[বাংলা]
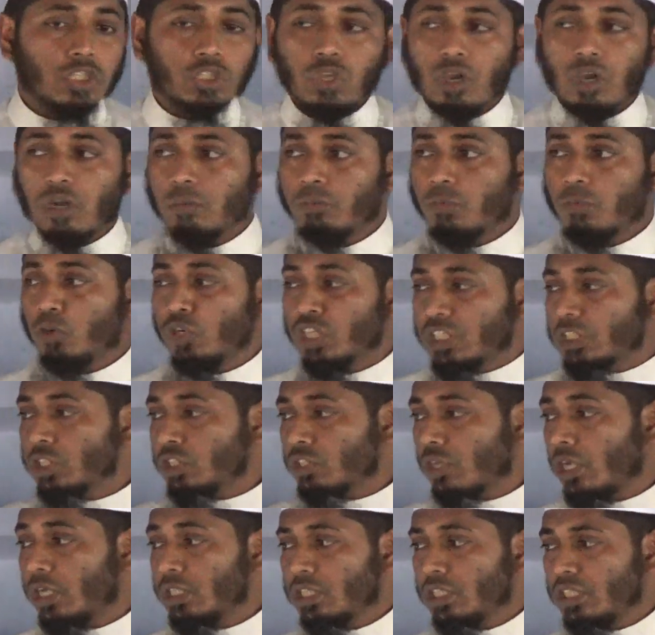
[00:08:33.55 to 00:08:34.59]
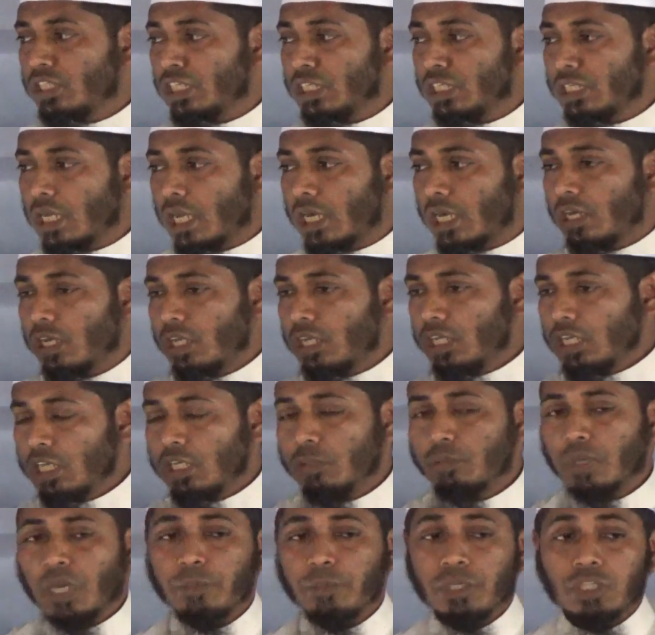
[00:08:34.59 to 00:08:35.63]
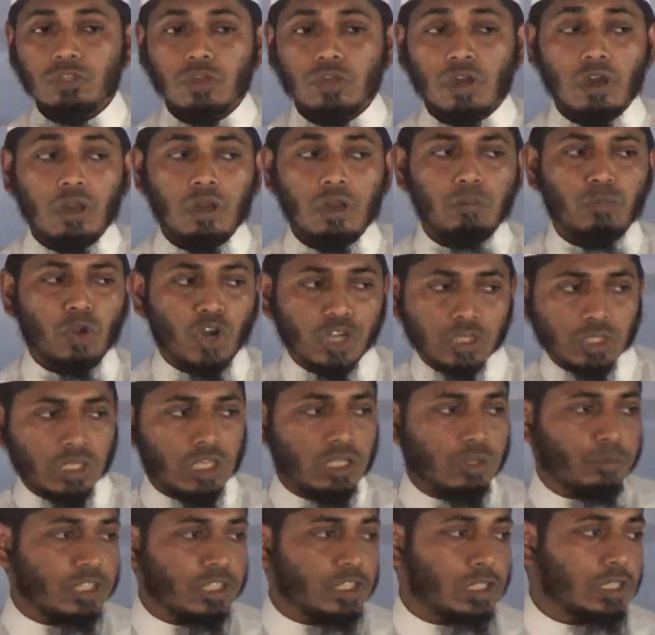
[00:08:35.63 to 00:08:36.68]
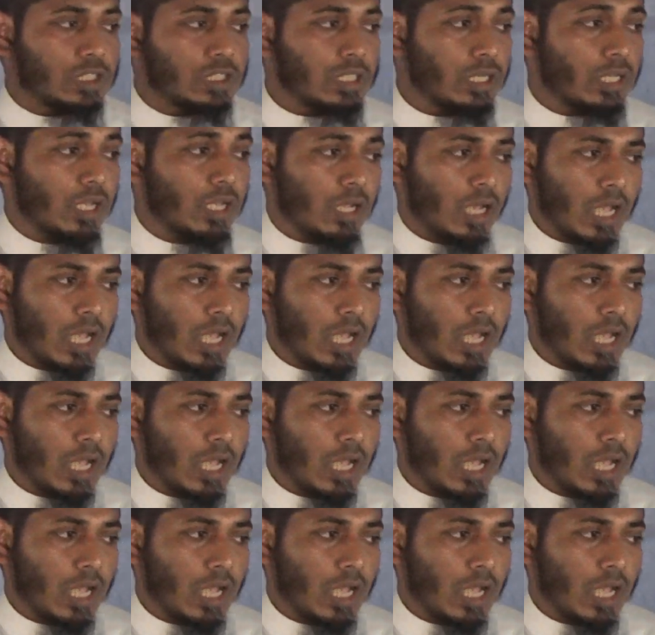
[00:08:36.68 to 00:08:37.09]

সর্বস্তরে যেদিনকার এভাবে দল মত নির্বিশেষে